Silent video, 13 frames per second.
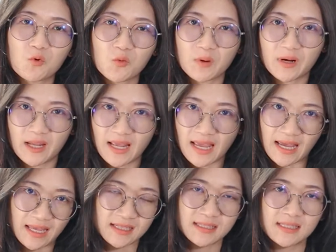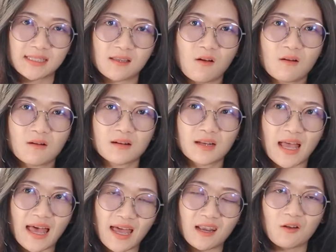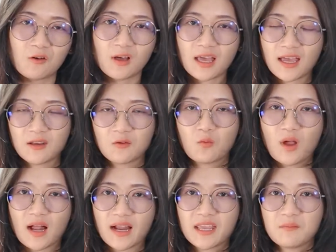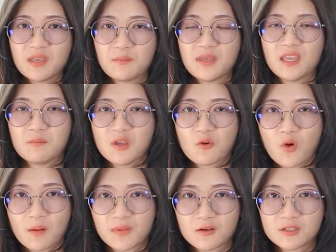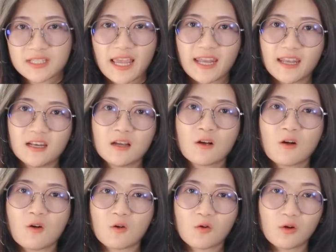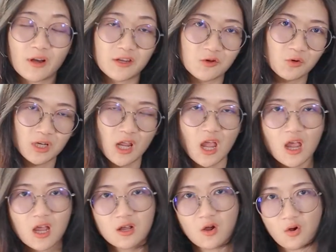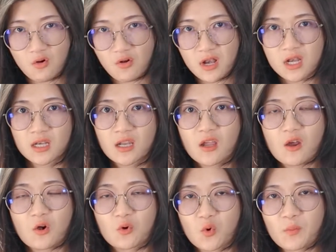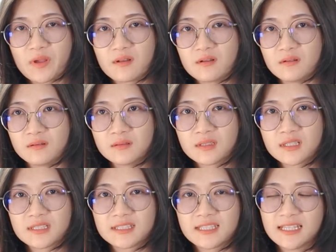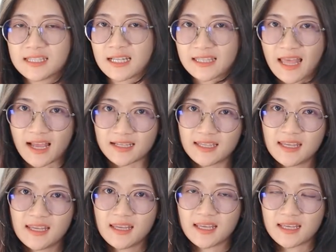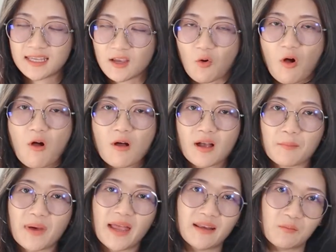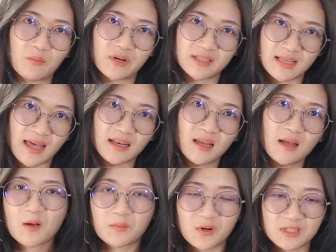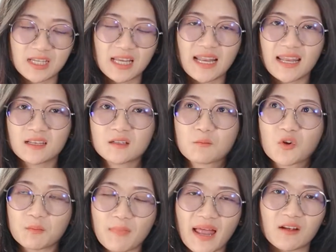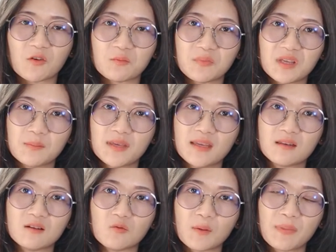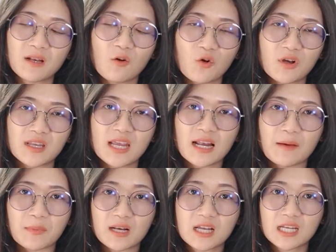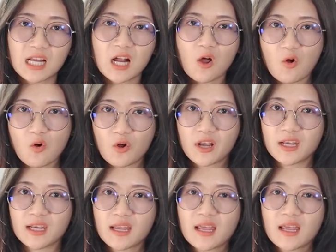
ว่าผู้บริหารต้องการแล้วก็คาดหวังให้ BP มีความเข้าใจในเรื่องของกลยุทธ์คนรวมไปถึงสิ่งต่างๆที่เกี่ยวข้องกับภายในบริษัทเพราะฉะนั้นบทบาทของ BP ถือว่าเป็นคนที่ขับเคลื่อนทั้งคน